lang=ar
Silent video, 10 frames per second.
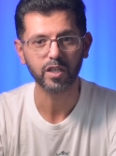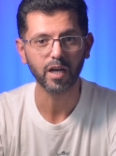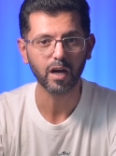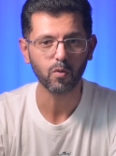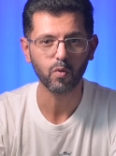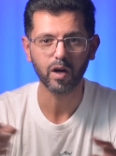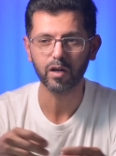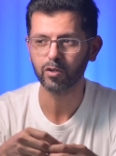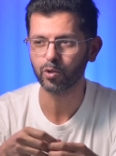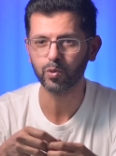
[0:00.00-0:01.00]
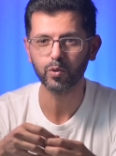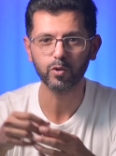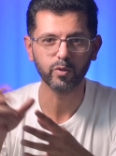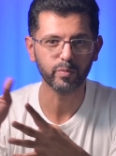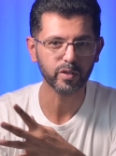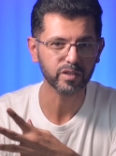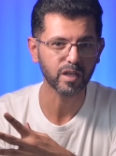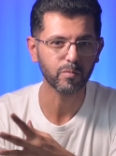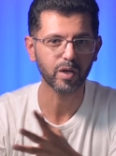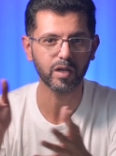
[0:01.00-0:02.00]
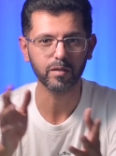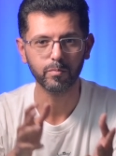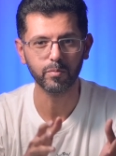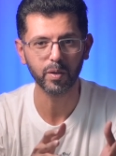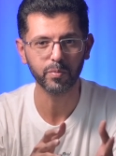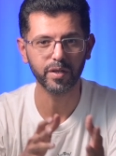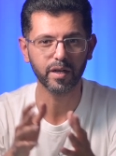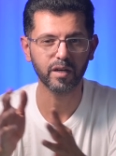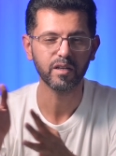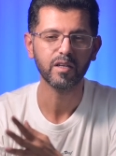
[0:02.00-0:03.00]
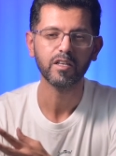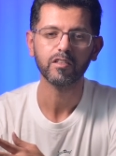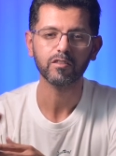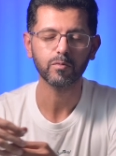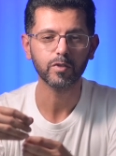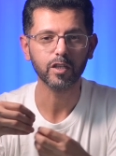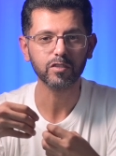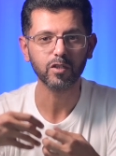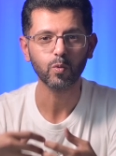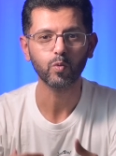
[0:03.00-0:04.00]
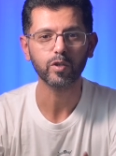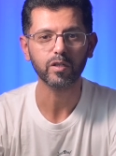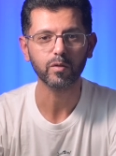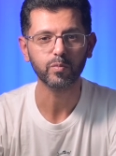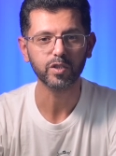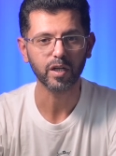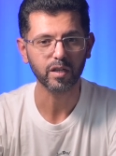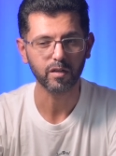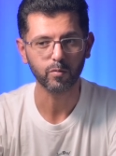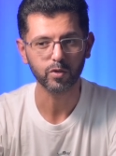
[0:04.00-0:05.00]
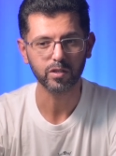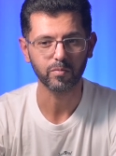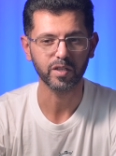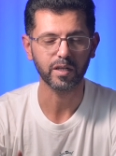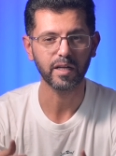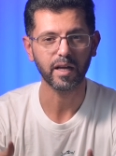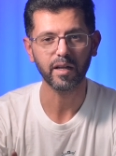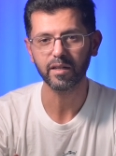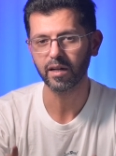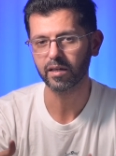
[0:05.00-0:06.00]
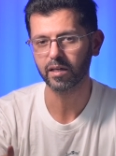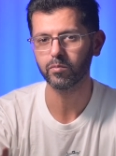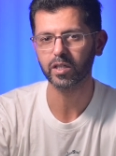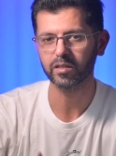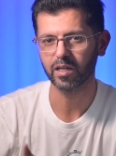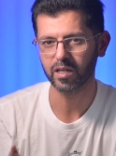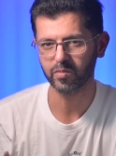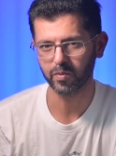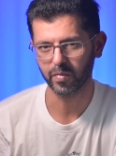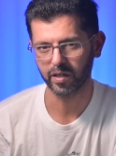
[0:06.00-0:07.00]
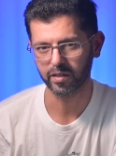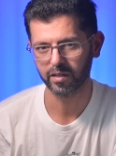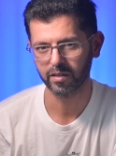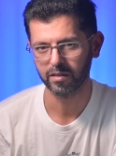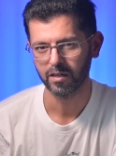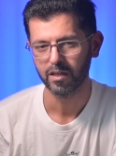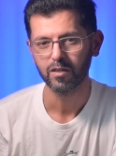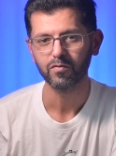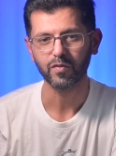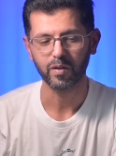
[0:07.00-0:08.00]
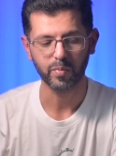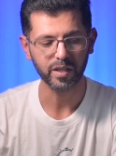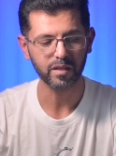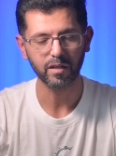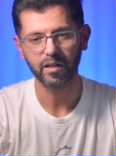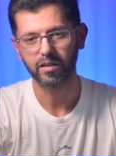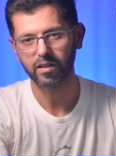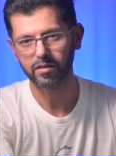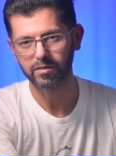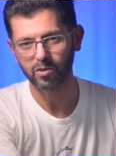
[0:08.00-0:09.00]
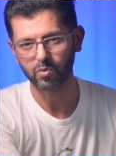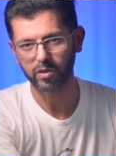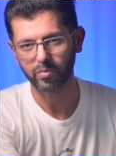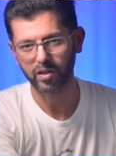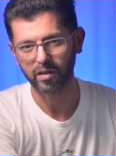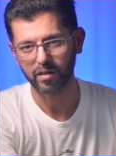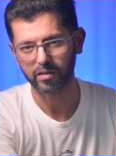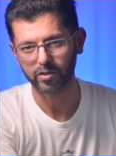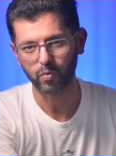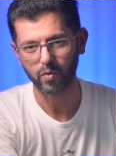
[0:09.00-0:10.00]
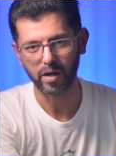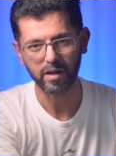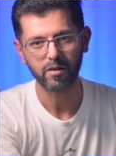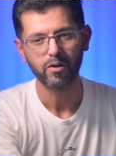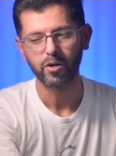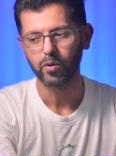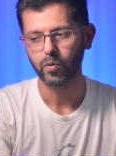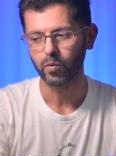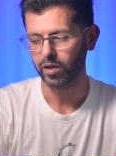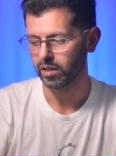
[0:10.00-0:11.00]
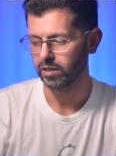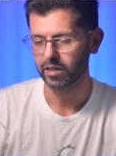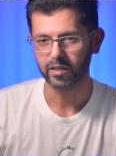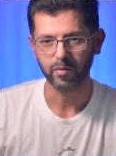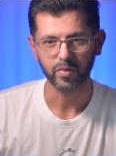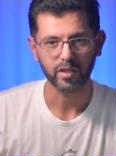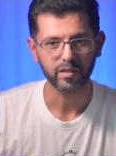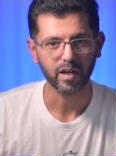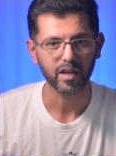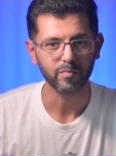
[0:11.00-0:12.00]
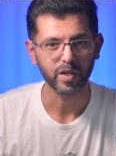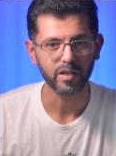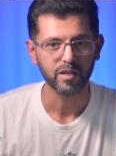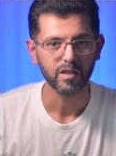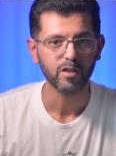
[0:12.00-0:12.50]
قهوه كوب سماء مبنى تبدا تصور بشكل مستمر لان الكاميرا دائما معك فبطل انك تصور بالجوال وخلي الكاميرا دائما